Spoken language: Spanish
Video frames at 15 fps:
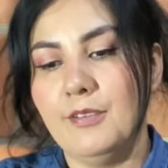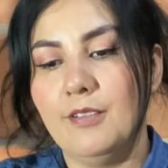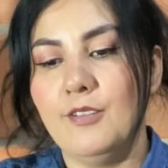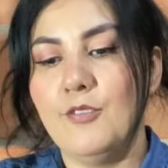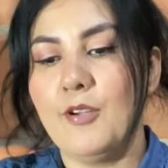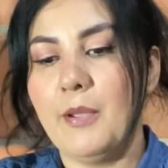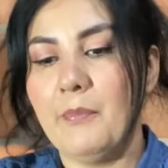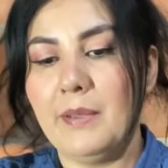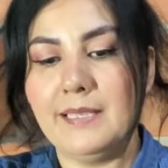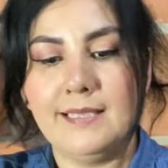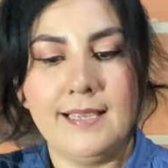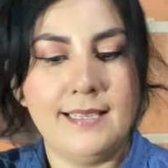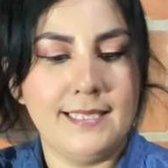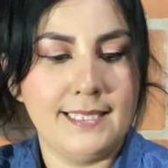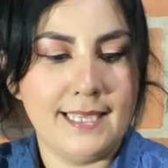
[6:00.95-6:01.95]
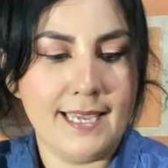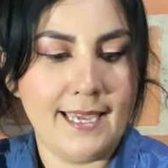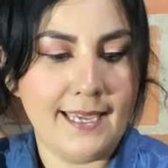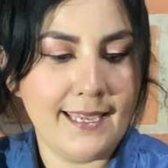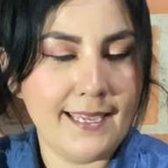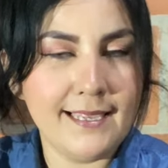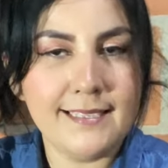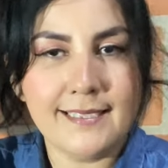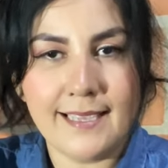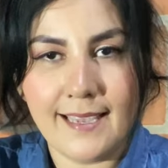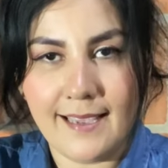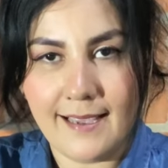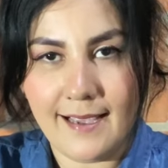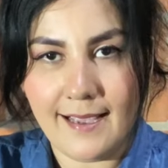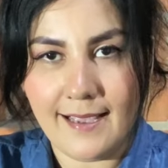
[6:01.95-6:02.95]
Lo que pasa es que
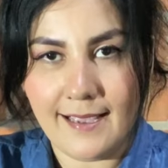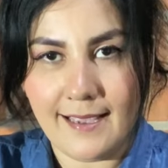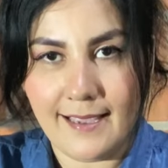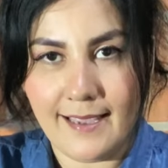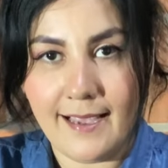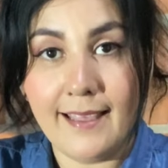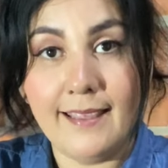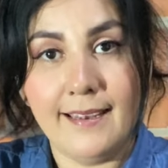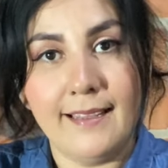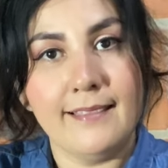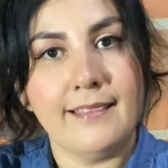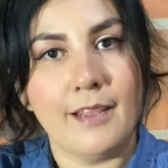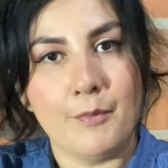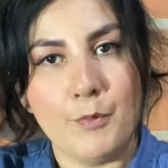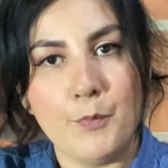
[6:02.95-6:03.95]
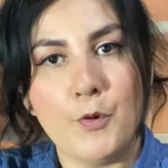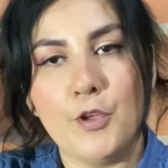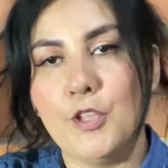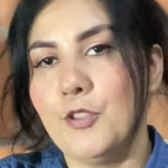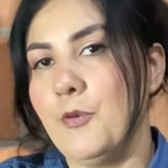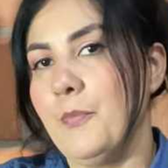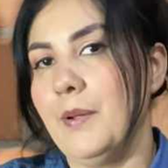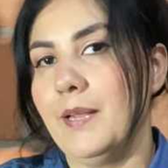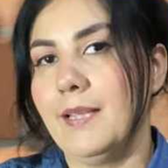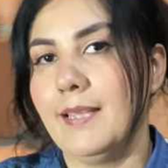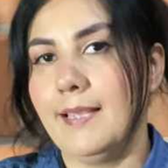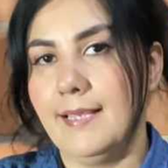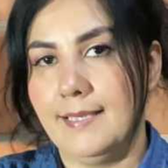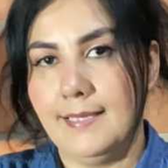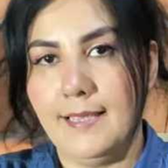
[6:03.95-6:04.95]
quise adelantarme un poquito para
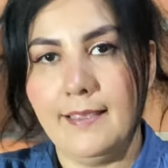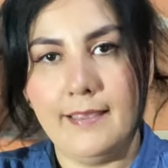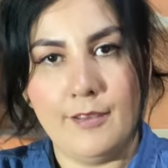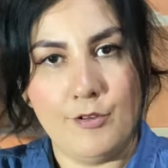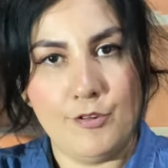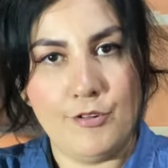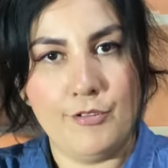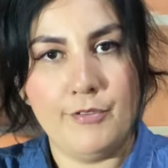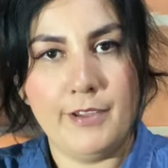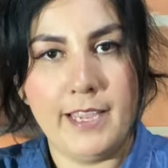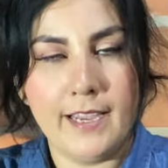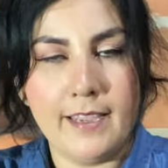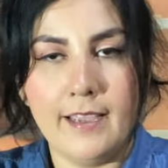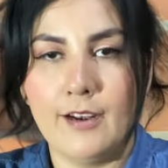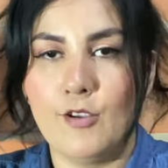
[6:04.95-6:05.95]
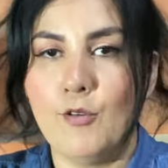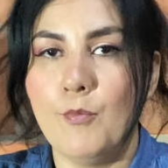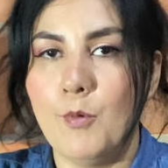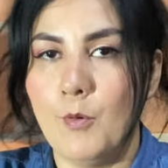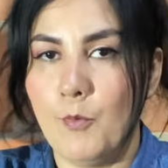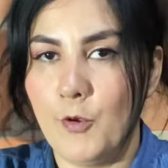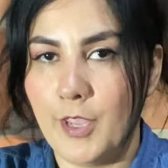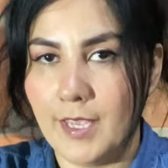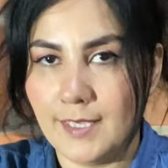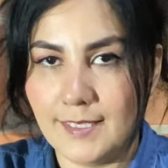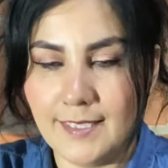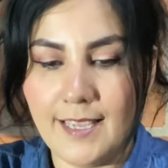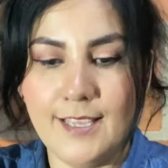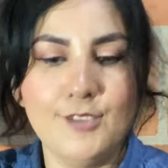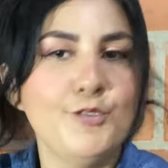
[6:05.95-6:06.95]
que este video no lo vaya a quedar como muy
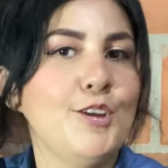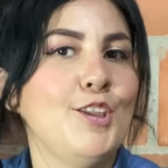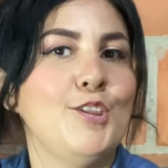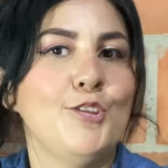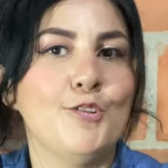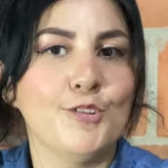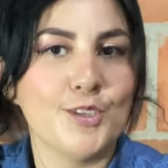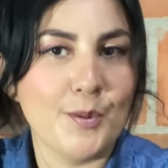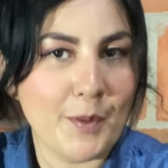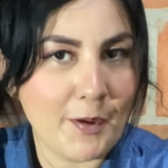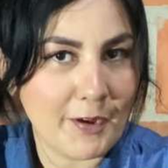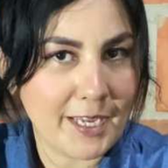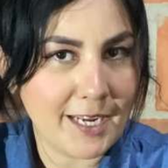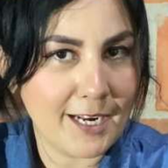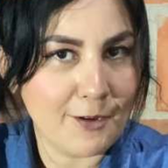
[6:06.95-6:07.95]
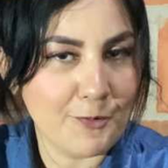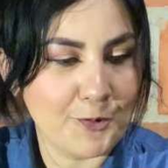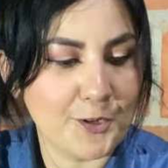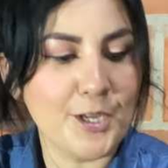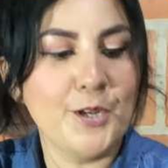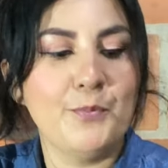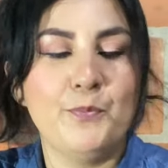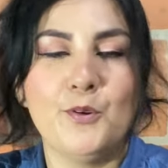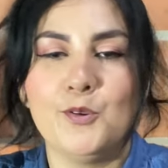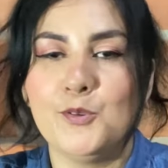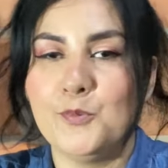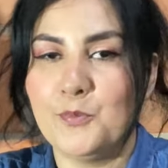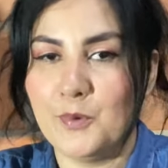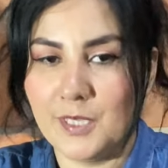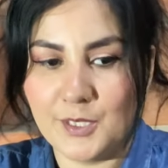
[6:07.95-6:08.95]
extenso y no se me vayan a aburrir. Por
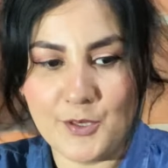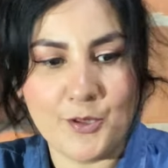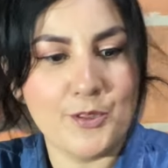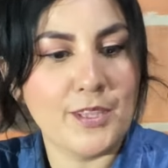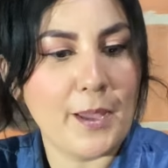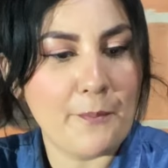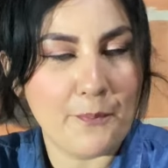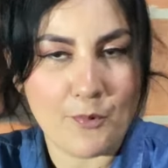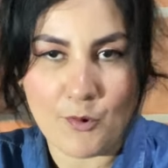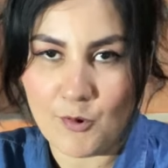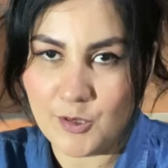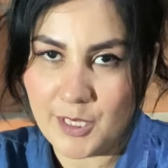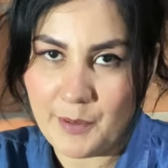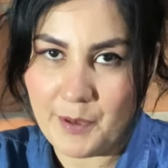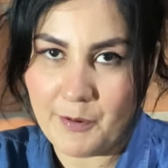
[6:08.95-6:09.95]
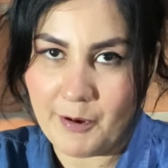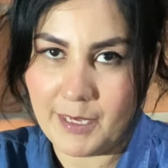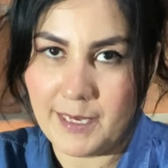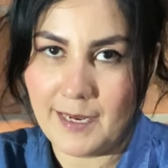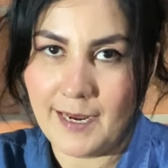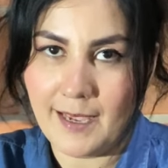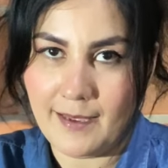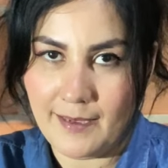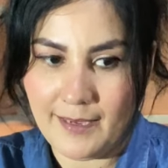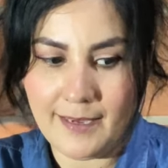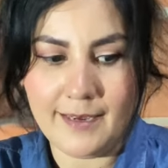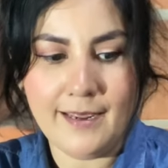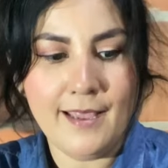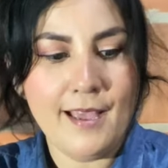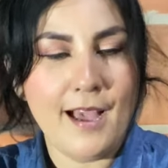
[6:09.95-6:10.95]
supuesto, tampoco se me vayan a
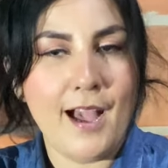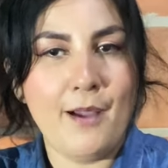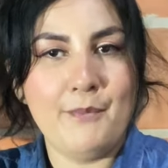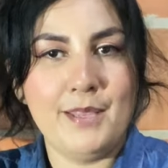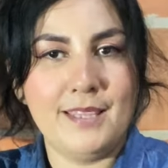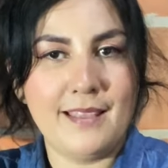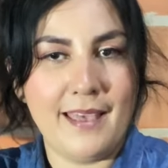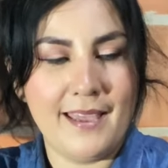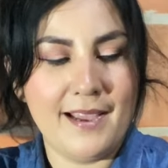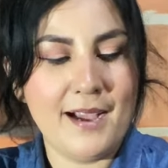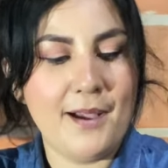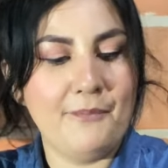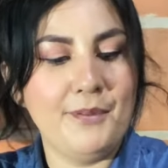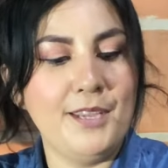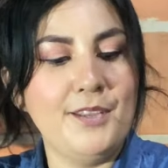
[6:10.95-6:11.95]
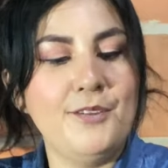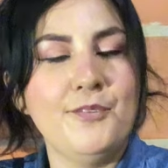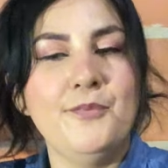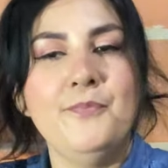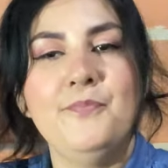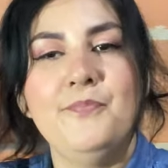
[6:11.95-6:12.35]
ir a mitad de camino.